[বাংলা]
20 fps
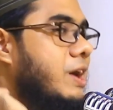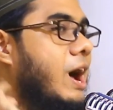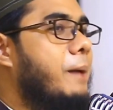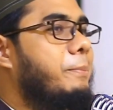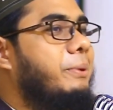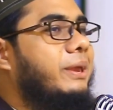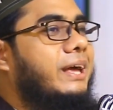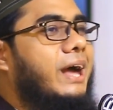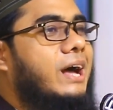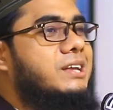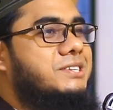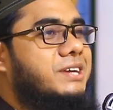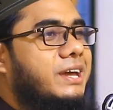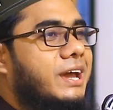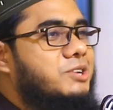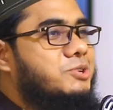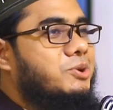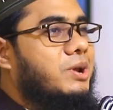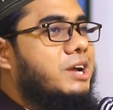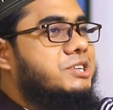সাহাবির কাছে
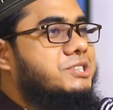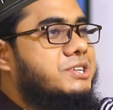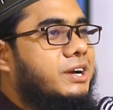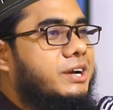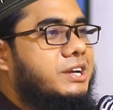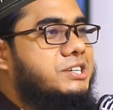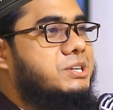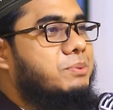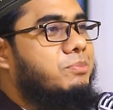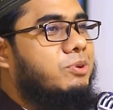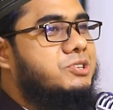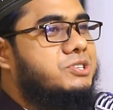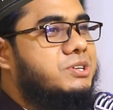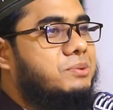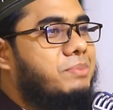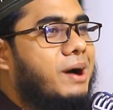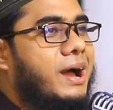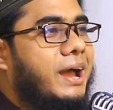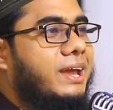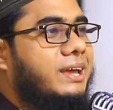একজন আসলেন এসে
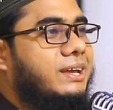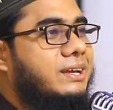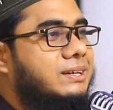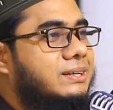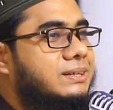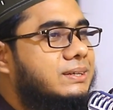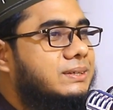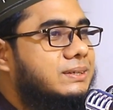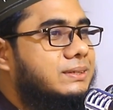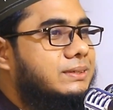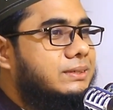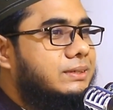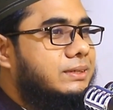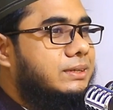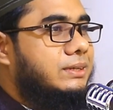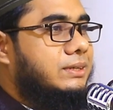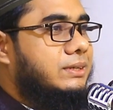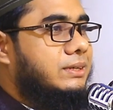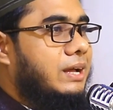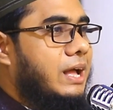বলছেন ভাই
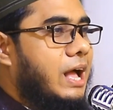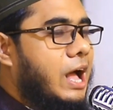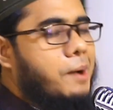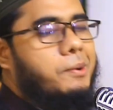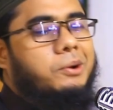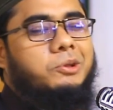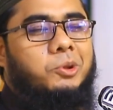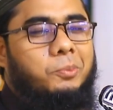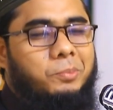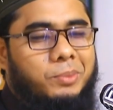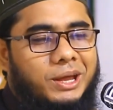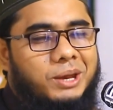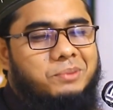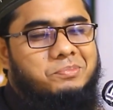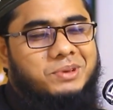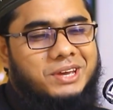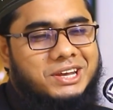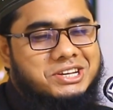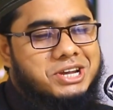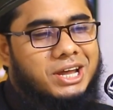আমার তো
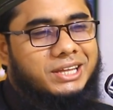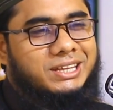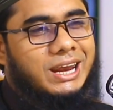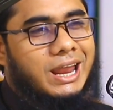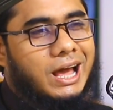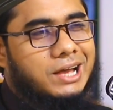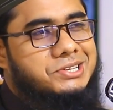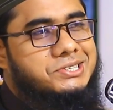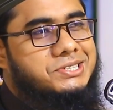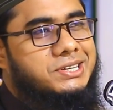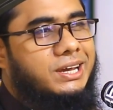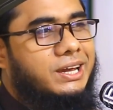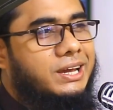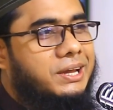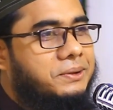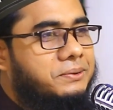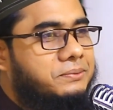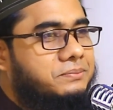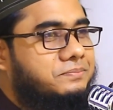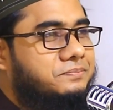মেয়ের বিয়ে শাদি লাগছে
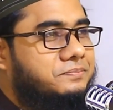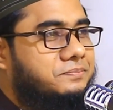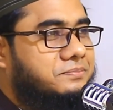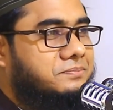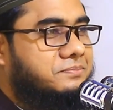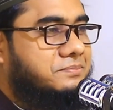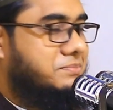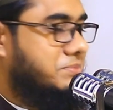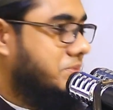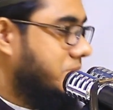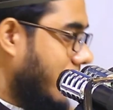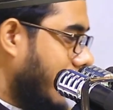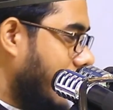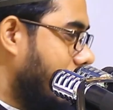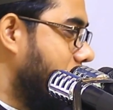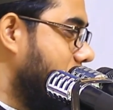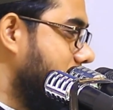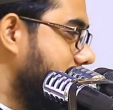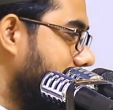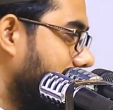
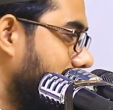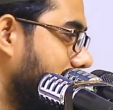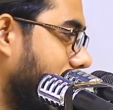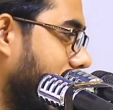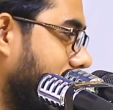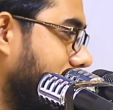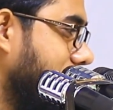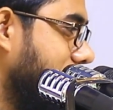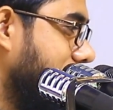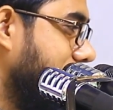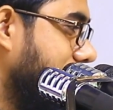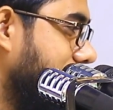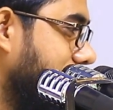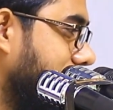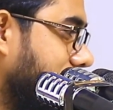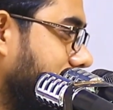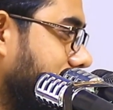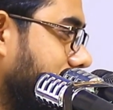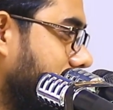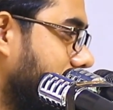টাকা পয়সাও নাই
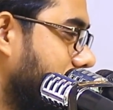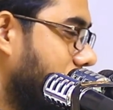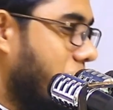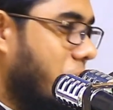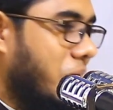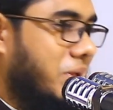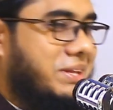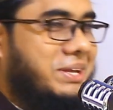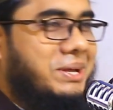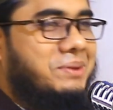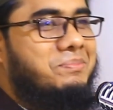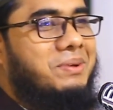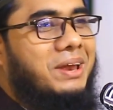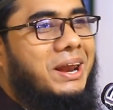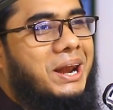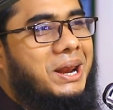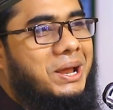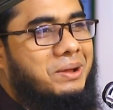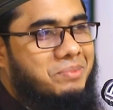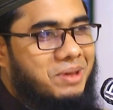ঘরে তিন
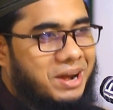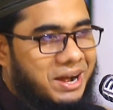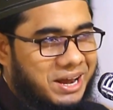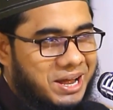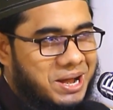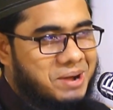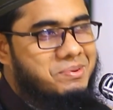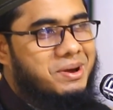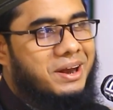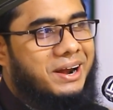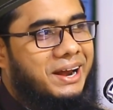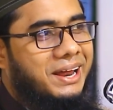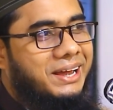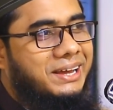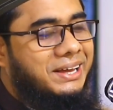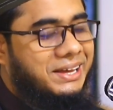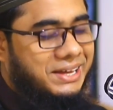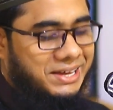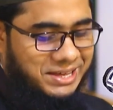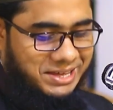বেলার এক বেলার খাবার
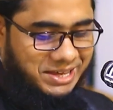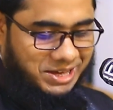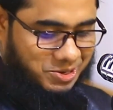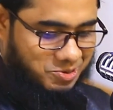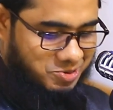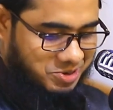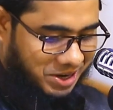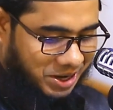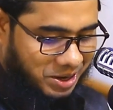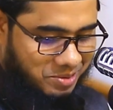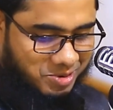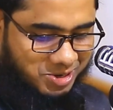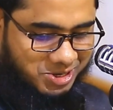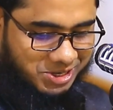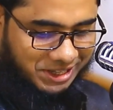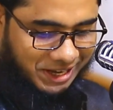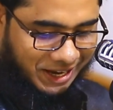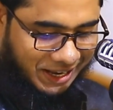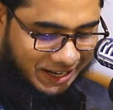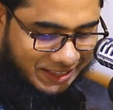নাই কিছু টাকা
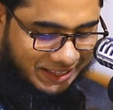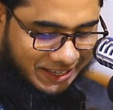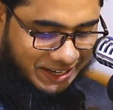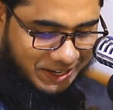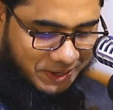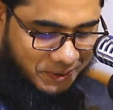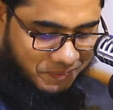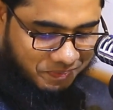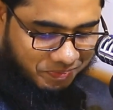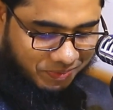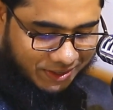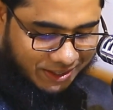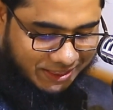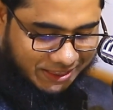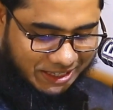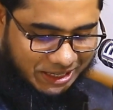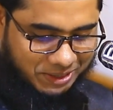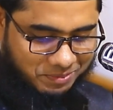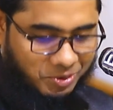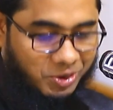পয়সা থাকলে দেন
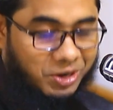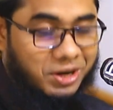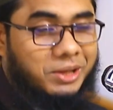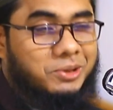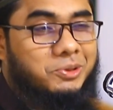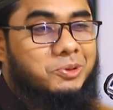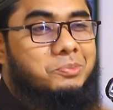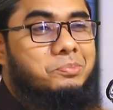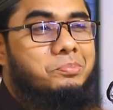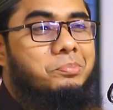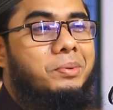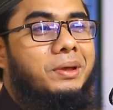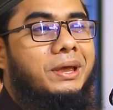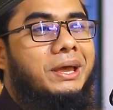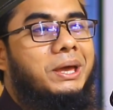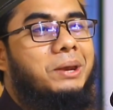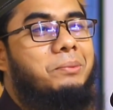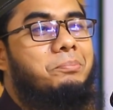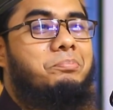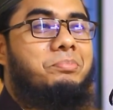তিনি বললেন
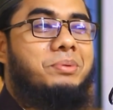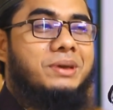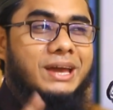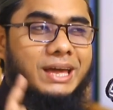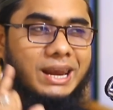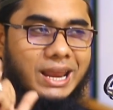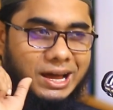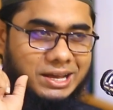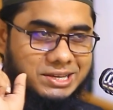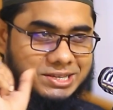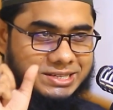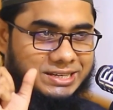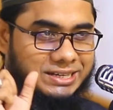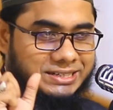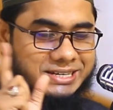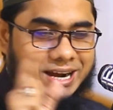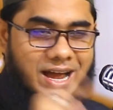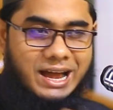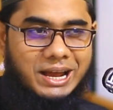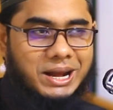মেয়ের বিয়ে লাগছে
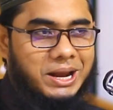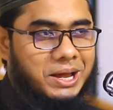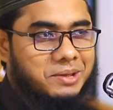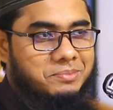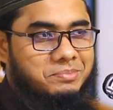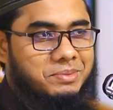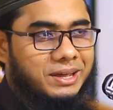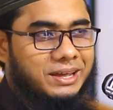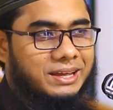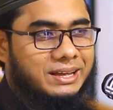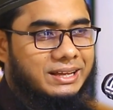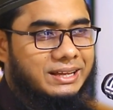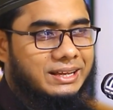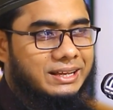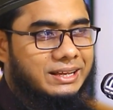টাকা লাগবে